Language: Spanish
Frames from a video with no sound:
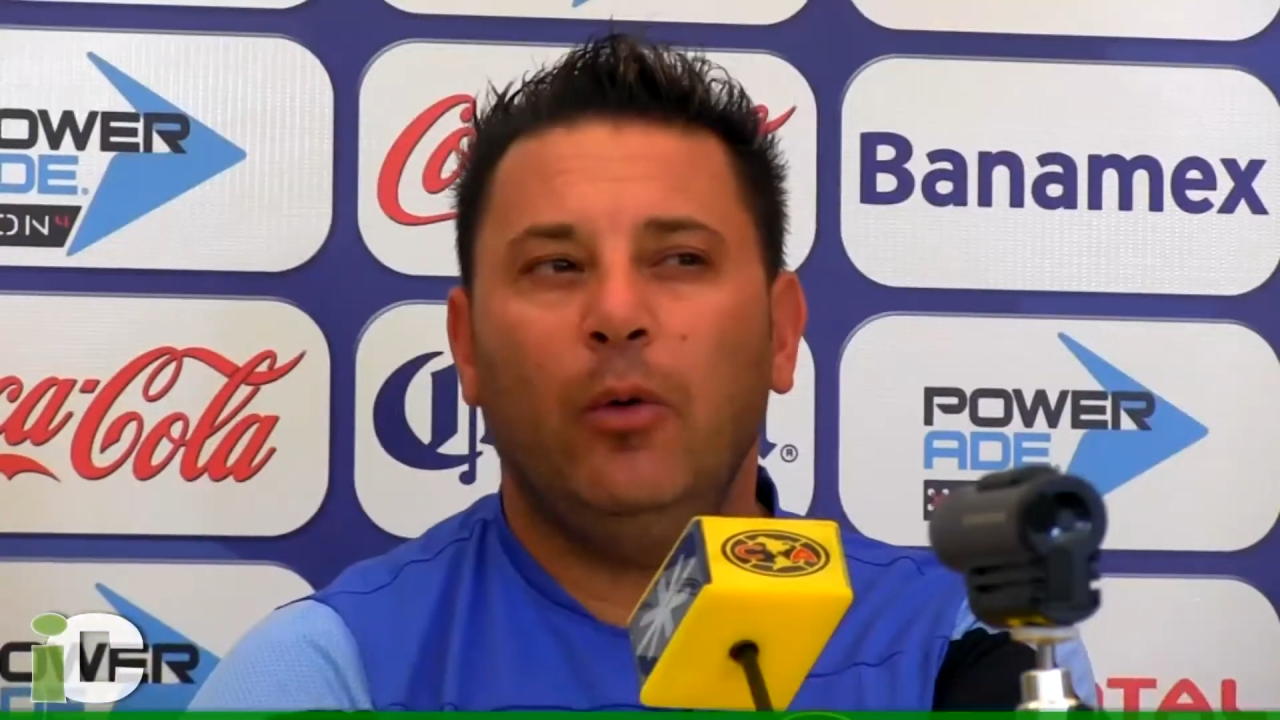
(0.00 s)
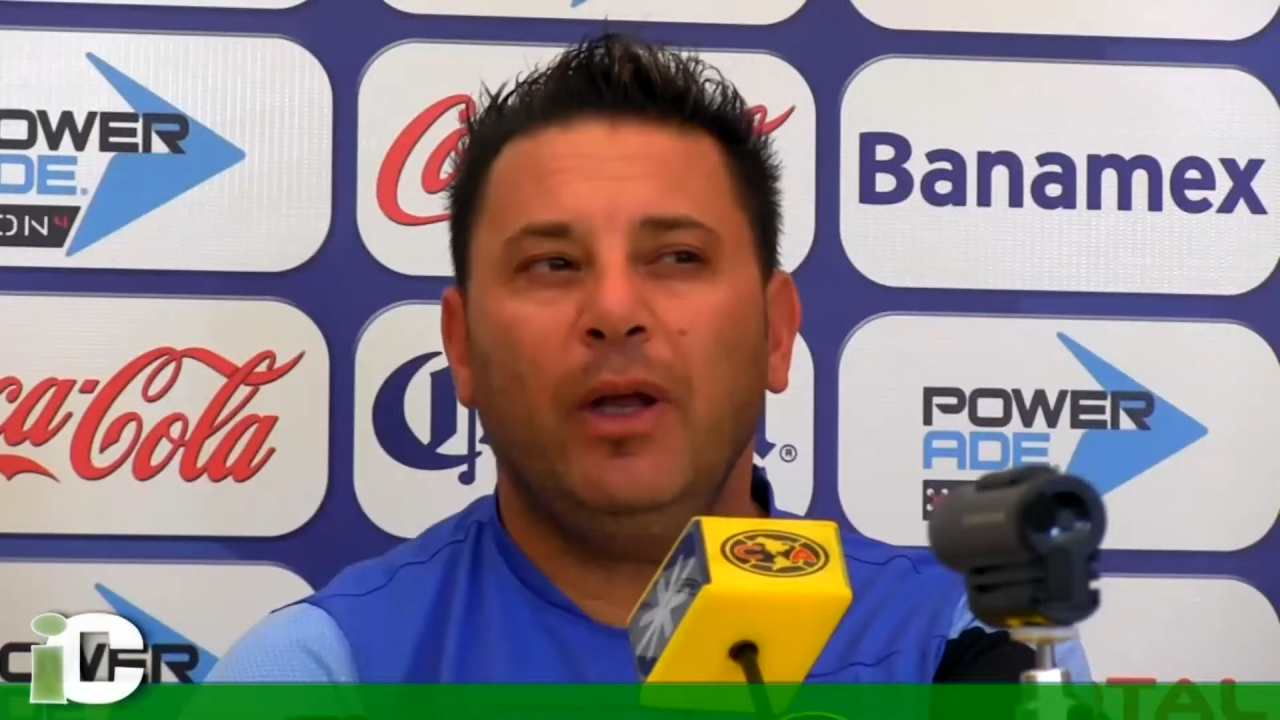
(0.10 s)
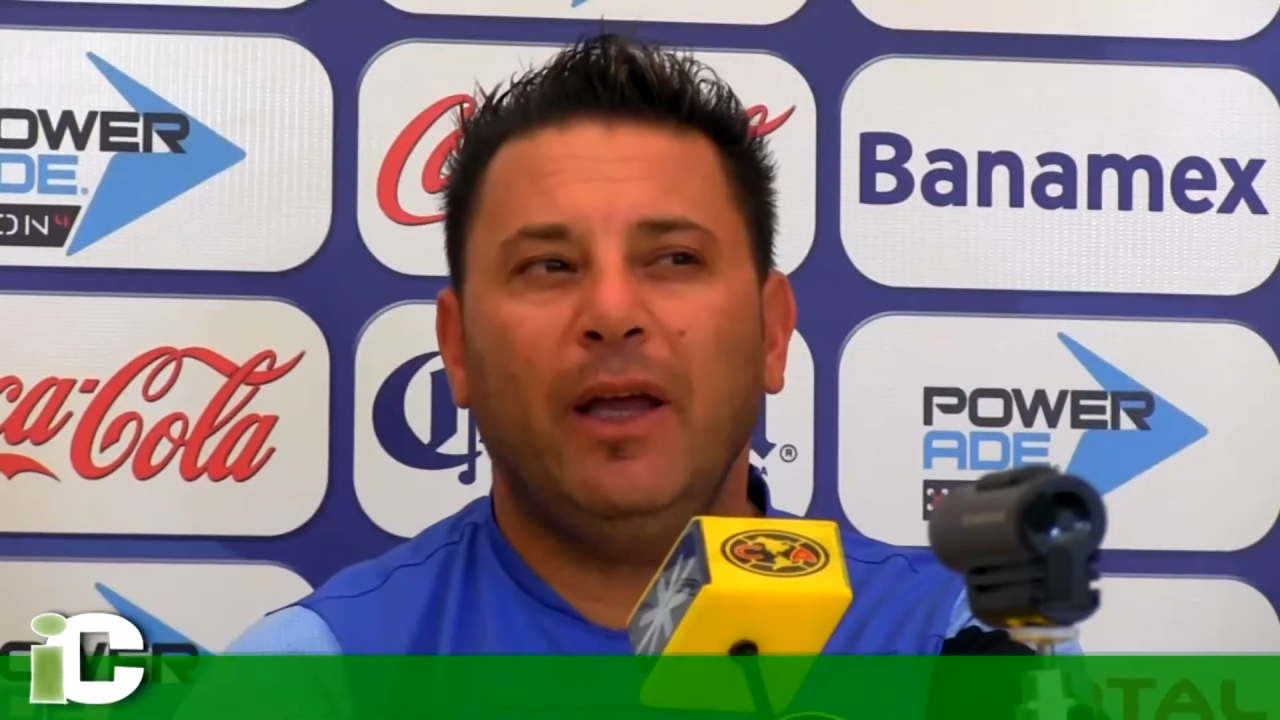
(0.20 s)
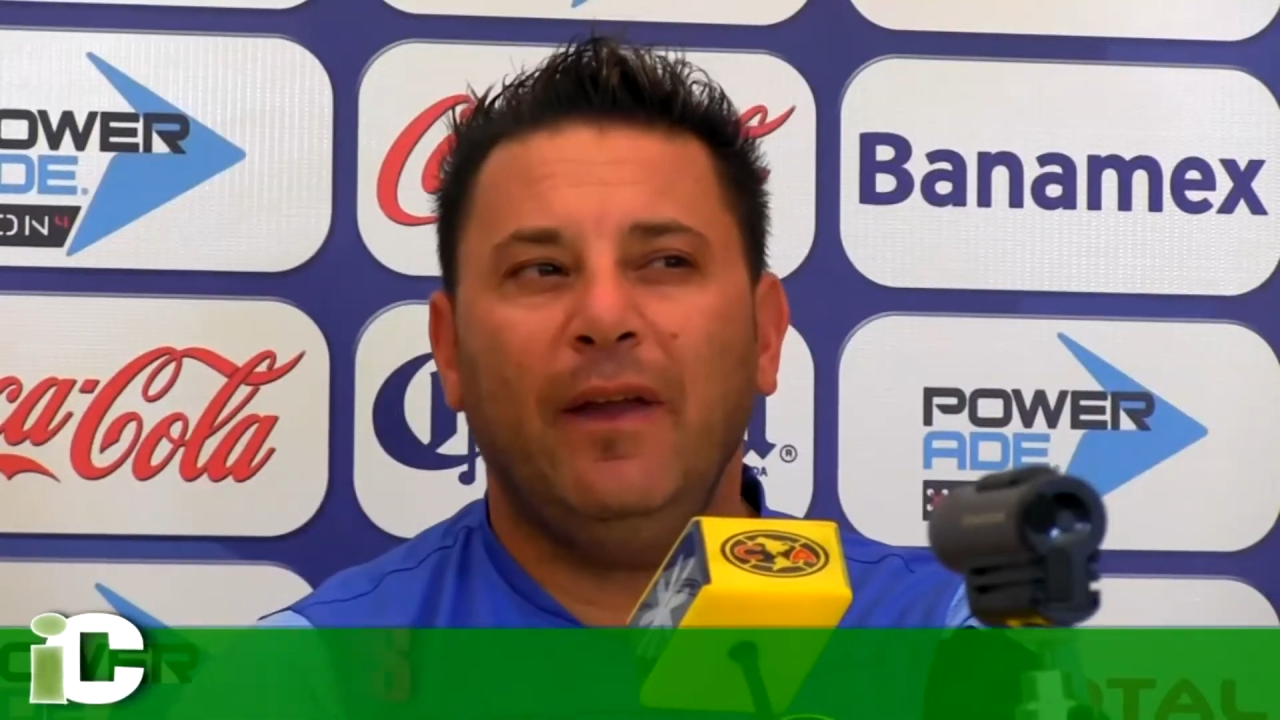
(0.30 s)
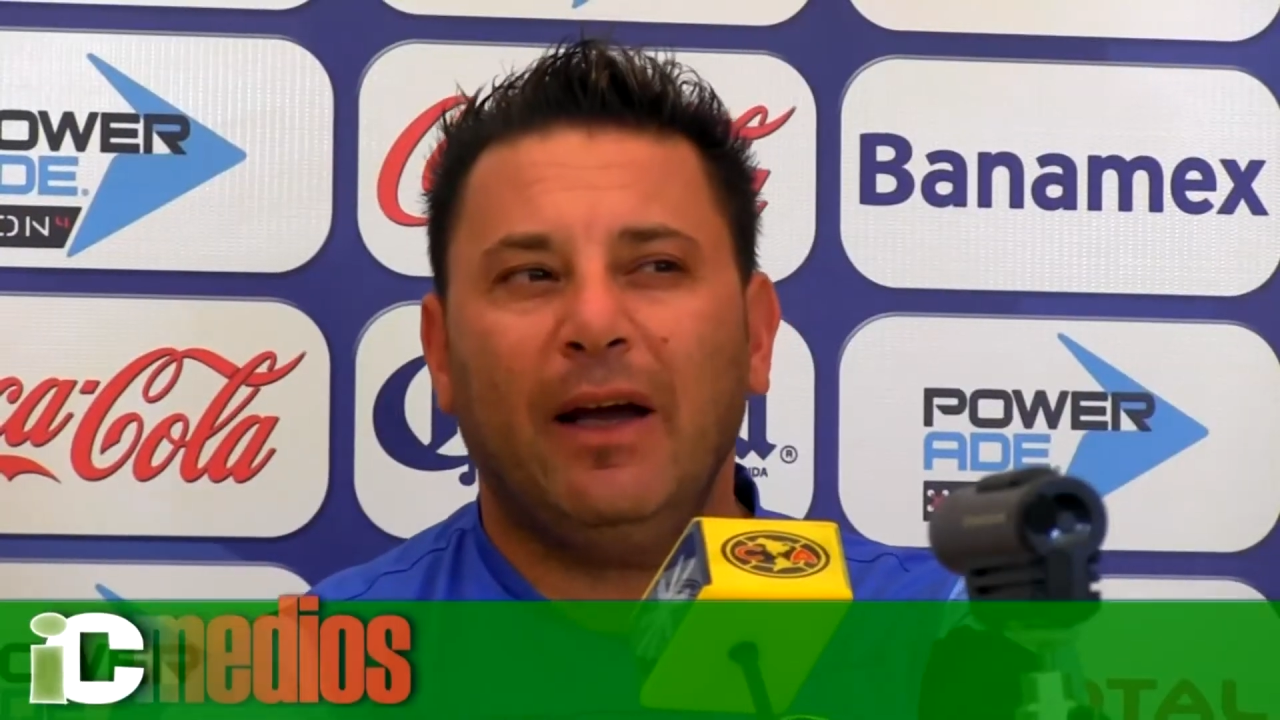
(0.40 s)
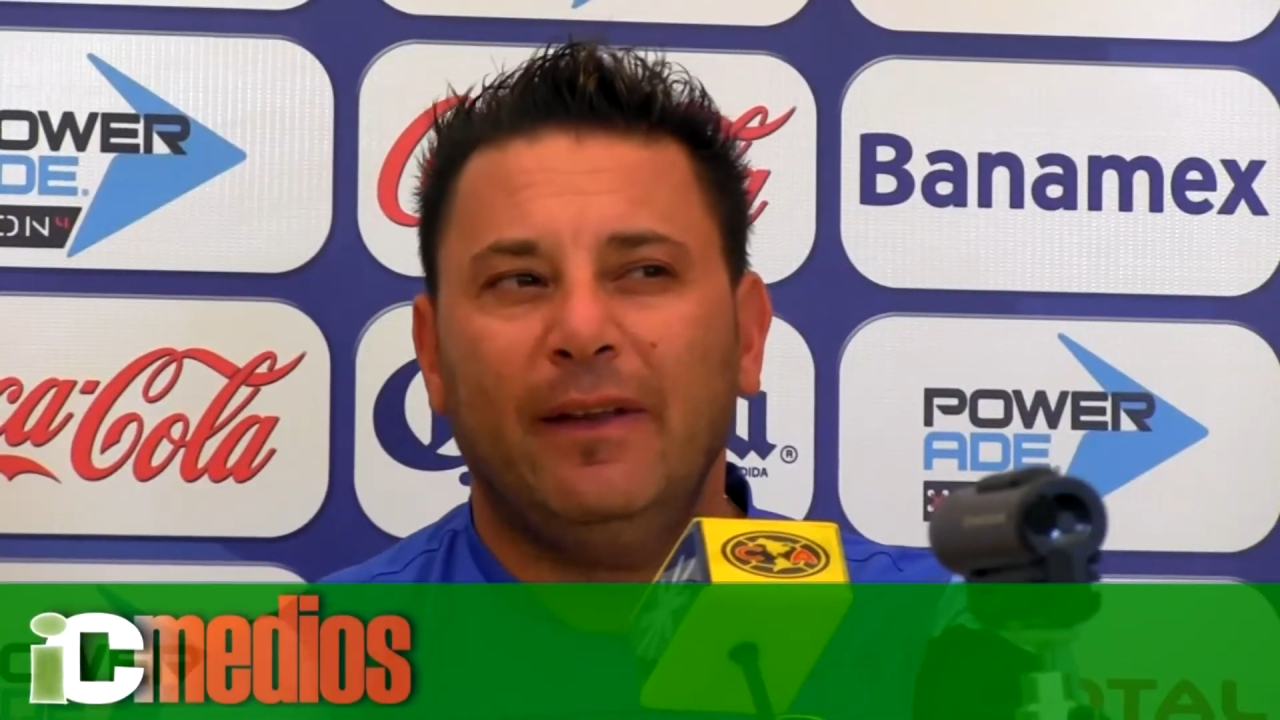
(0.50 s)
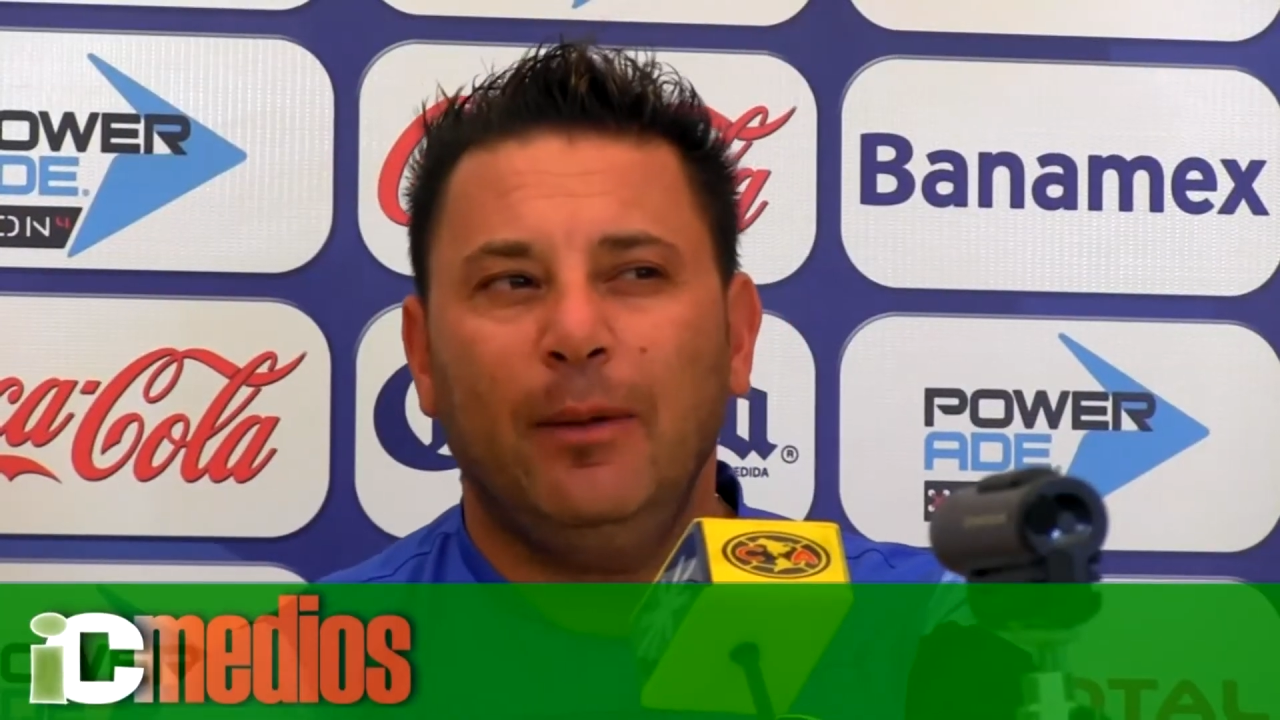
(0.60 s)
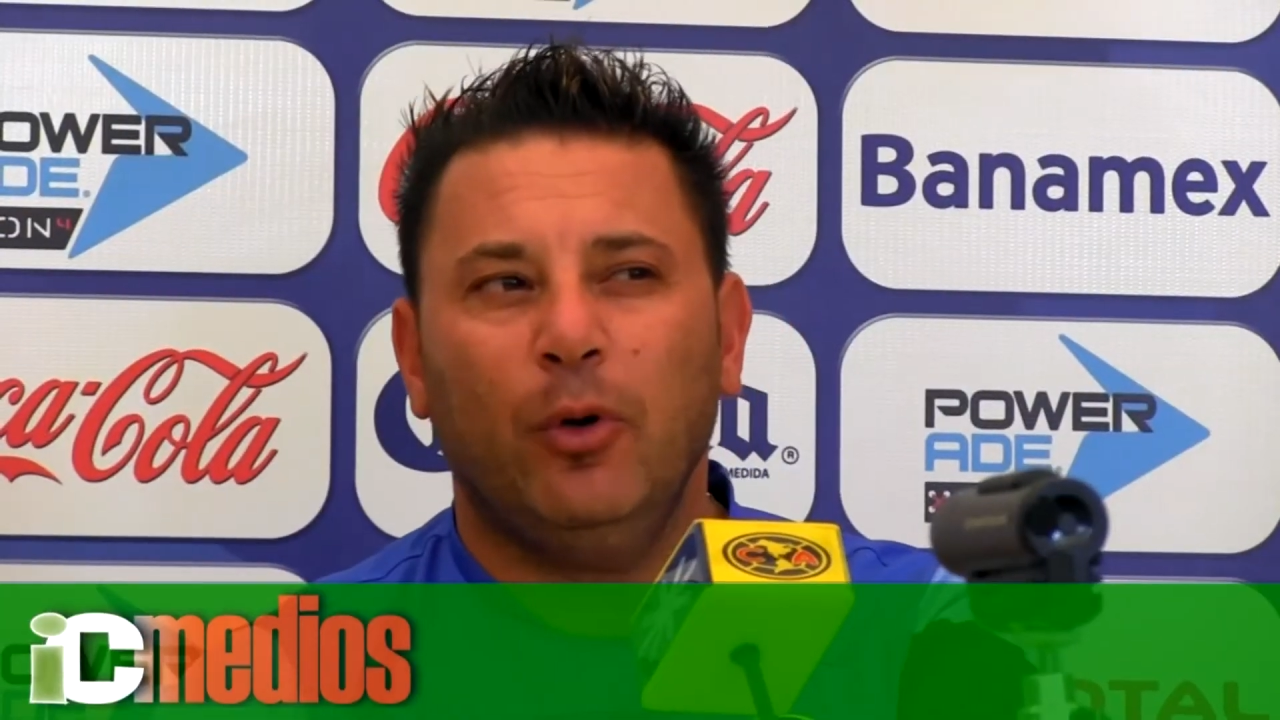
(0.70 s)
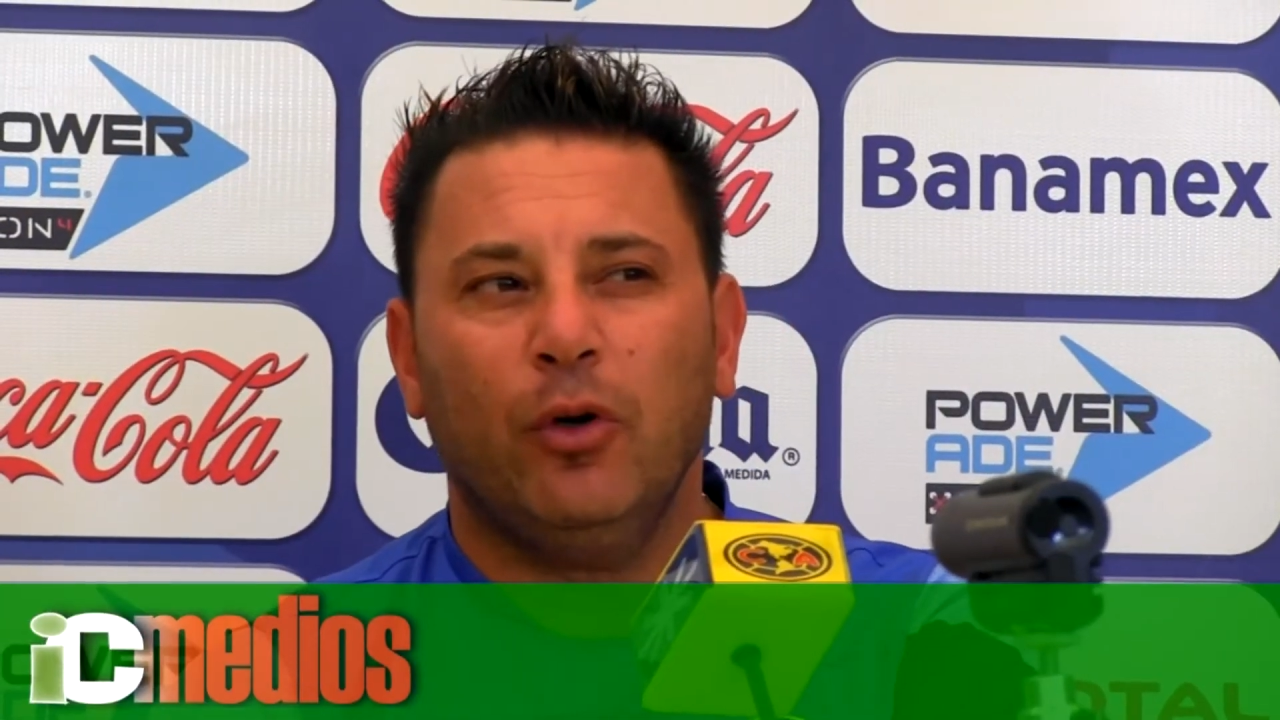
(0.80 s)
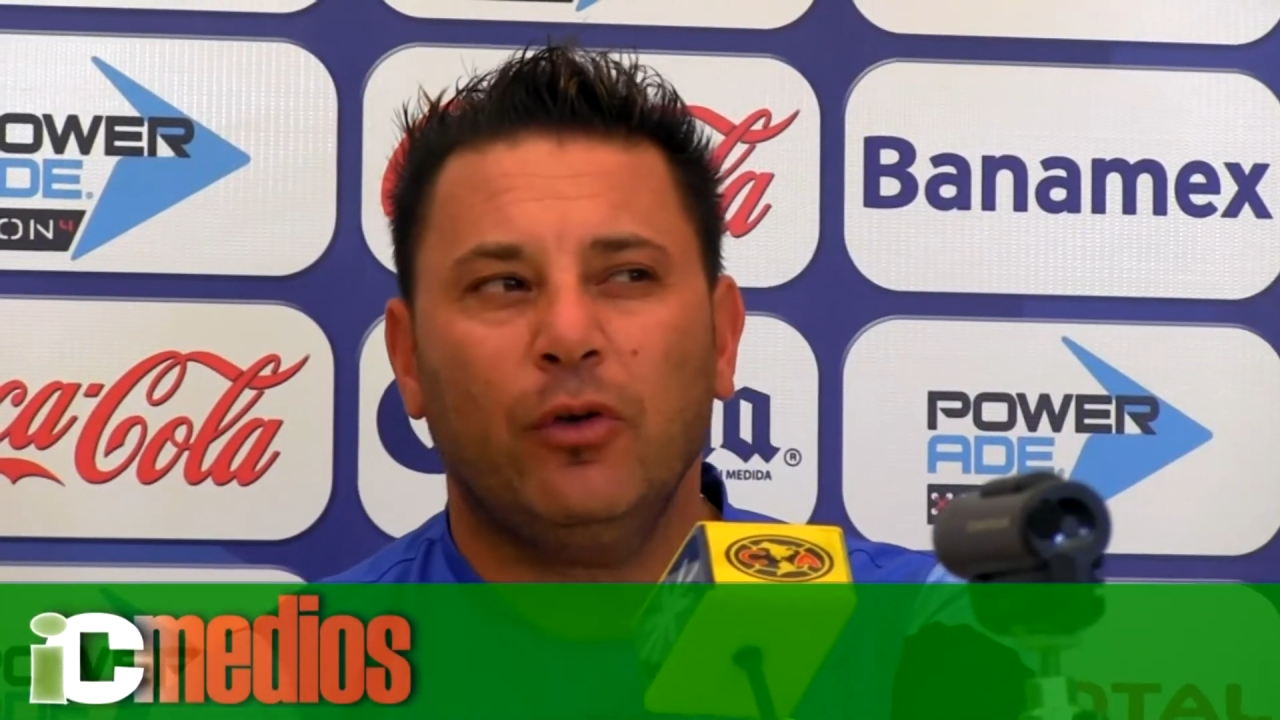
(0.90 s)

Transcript: única idea que tenemos